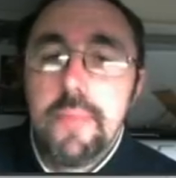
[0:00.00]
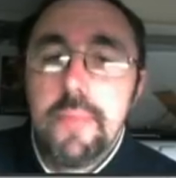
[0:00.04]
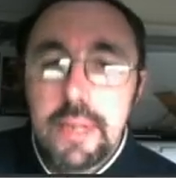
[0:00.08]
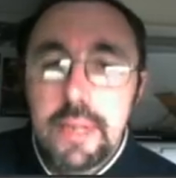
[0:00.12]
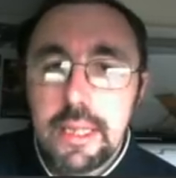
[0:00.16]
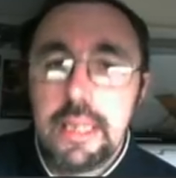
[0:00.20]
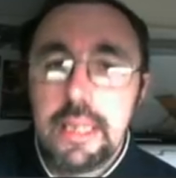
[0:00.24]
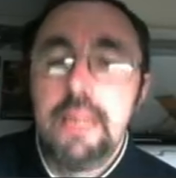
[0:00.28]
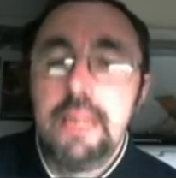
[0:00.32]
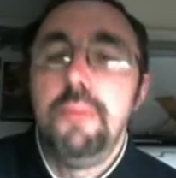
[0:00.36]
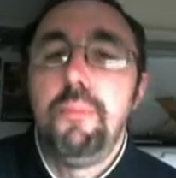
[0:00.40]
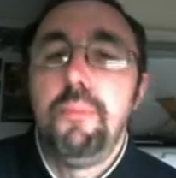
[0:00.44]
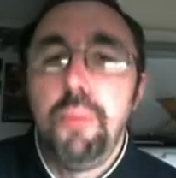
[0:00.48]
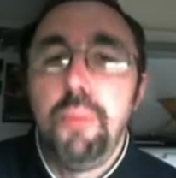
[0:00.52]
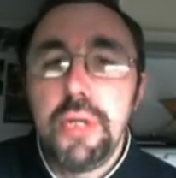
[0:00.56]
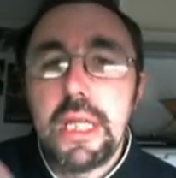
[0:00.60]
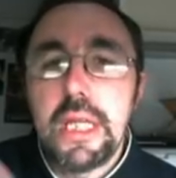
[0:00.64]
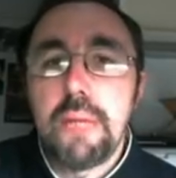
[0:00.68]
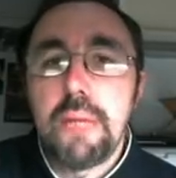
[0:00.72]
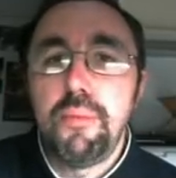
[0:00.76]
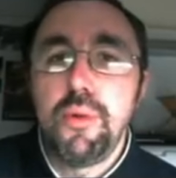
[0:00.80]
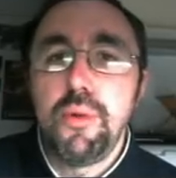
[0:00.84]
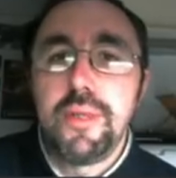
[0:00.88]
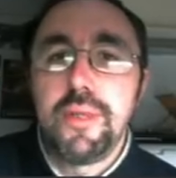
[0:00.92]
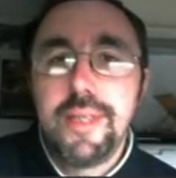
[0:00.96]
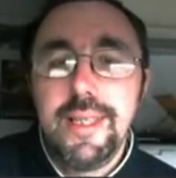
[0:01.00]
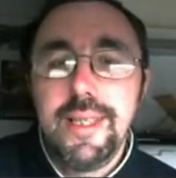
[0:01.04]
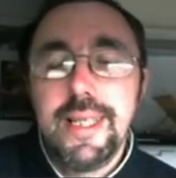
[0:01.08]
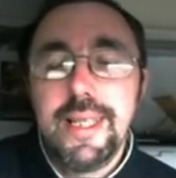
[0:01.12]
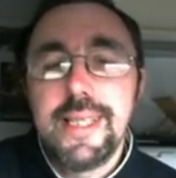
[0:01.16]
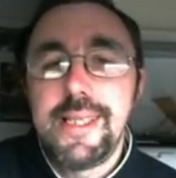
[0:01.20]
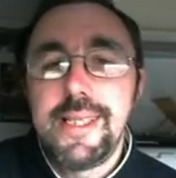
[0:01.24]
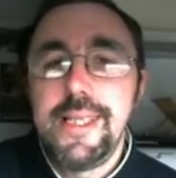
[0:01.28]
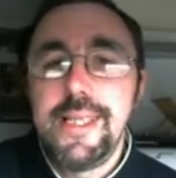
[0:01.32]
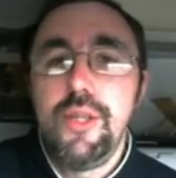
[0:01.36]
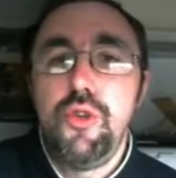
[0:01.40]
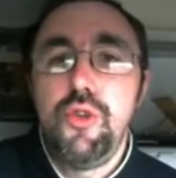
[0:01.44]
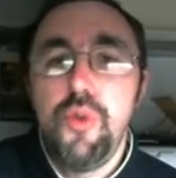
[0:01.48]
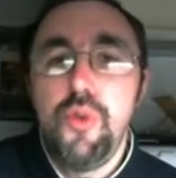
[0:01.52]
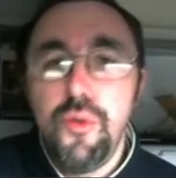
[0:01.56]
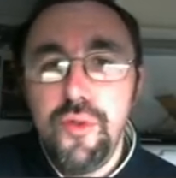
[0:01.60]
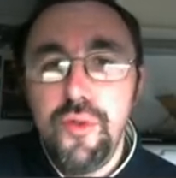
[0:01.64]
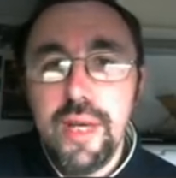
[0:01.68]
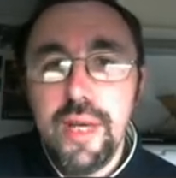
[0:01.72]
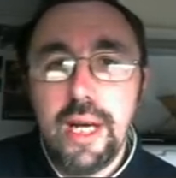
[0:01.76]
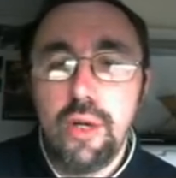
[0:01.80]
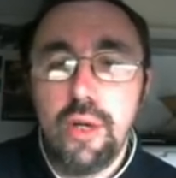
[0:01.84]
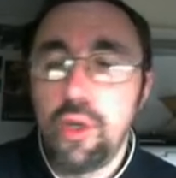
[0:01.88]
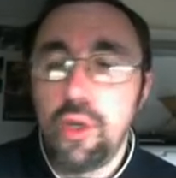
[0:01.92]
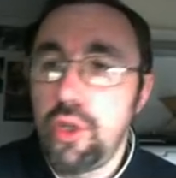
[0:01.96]
qui petit à petit décident de
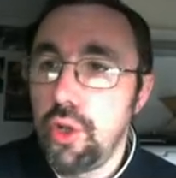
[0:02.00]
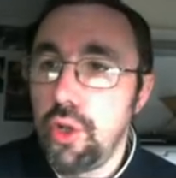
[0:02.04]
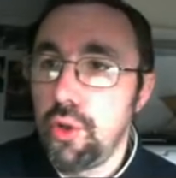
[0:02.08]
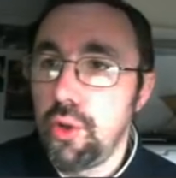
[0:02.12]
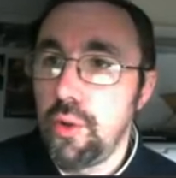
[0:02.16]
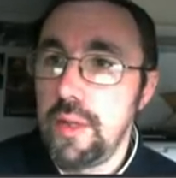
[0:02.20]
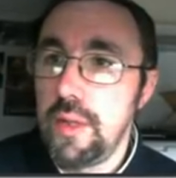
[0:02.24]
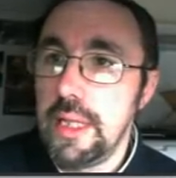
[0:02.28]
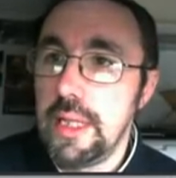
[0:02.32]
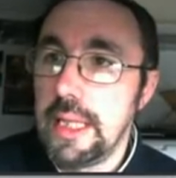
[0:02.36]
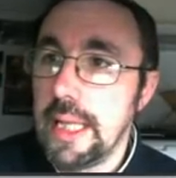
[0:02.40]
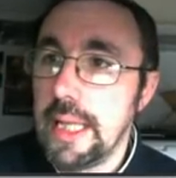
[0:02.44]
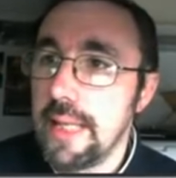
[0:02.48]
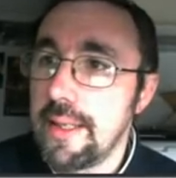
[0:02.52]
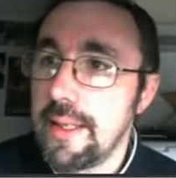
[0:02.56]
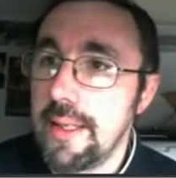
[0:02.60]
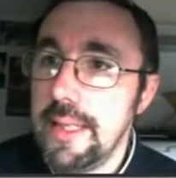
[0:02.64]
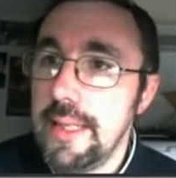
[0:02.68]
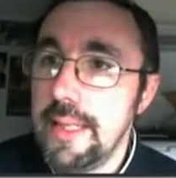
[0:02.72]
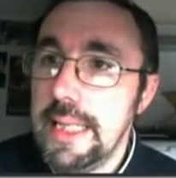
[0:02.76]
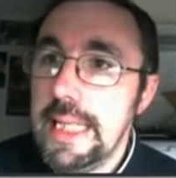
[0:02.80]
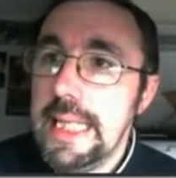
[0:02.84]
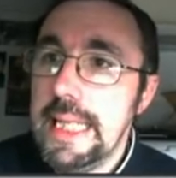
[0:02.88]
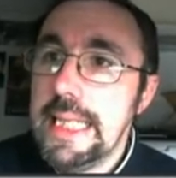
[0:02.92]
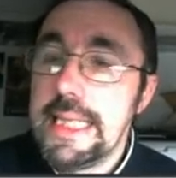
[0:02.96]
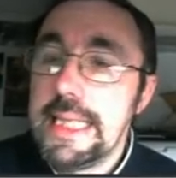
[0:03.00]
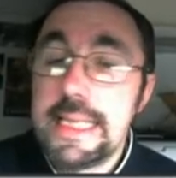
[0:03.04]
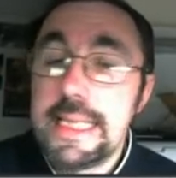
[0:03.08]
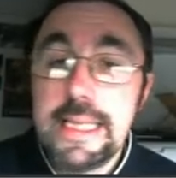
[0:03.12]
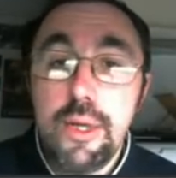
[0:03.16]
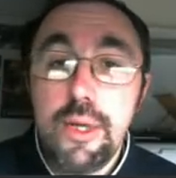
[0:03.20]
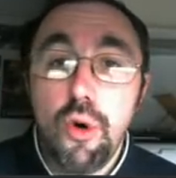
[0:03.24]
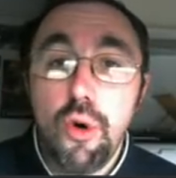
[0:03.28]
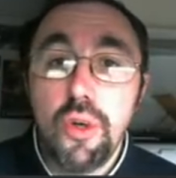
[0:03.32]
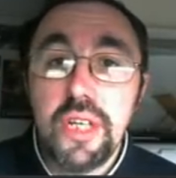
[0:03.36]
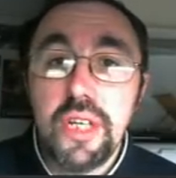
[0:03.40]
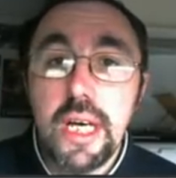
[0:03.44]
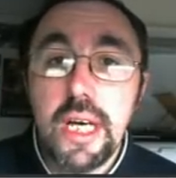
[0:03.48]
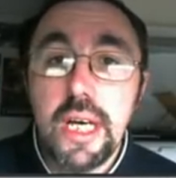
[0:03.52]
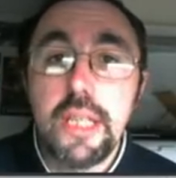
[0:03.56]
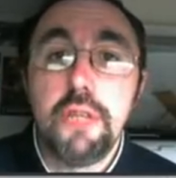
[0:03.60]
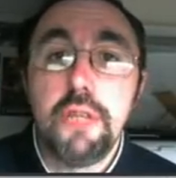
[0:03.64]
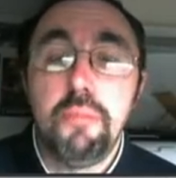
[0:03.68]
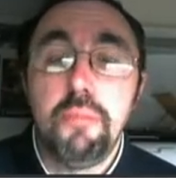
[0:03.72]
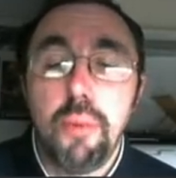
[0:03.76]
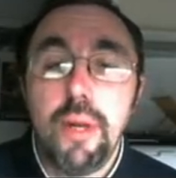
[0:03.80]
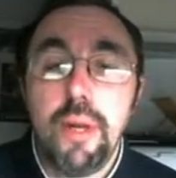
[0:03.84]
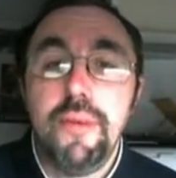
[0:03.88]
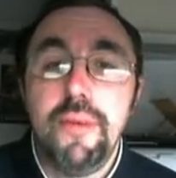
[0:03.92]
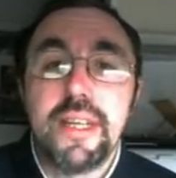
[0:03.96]
virer le code Qt4, si on regarde
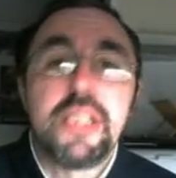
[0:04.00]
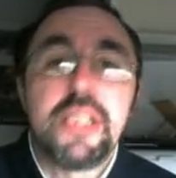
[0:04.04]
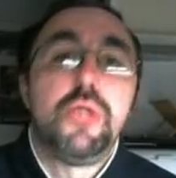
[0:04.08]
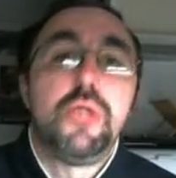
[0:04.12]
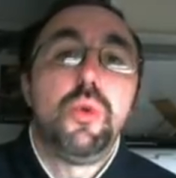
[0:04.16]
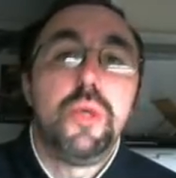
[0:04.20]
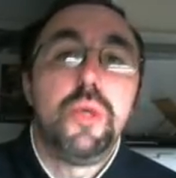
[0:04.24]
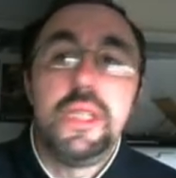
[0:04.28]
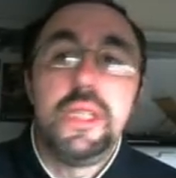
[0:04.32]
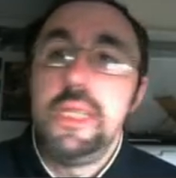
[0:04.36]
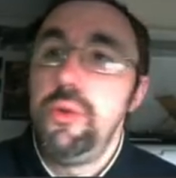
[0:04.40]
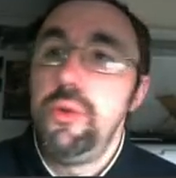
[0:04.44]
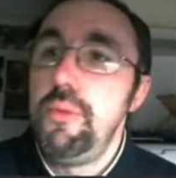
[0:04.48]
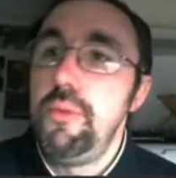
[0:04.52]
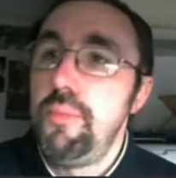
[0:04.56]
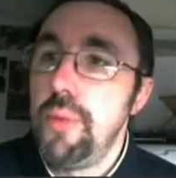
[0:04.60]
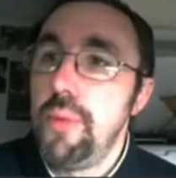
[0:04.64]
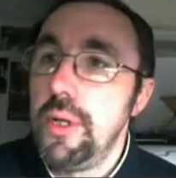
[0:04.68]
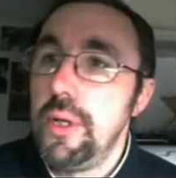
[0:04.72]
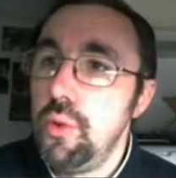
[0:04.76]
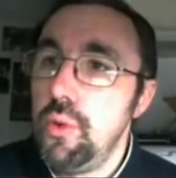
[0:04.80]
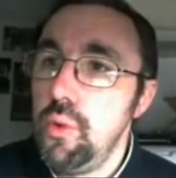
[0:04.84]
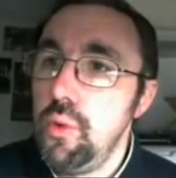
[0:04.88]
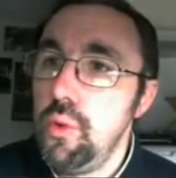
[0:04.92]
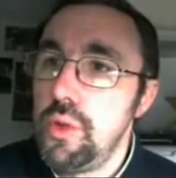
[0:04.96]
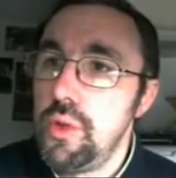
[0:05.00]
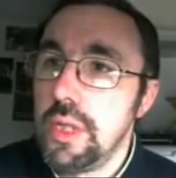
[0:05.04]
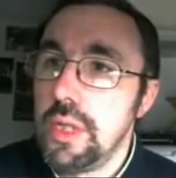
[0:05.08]
pour la version 18.12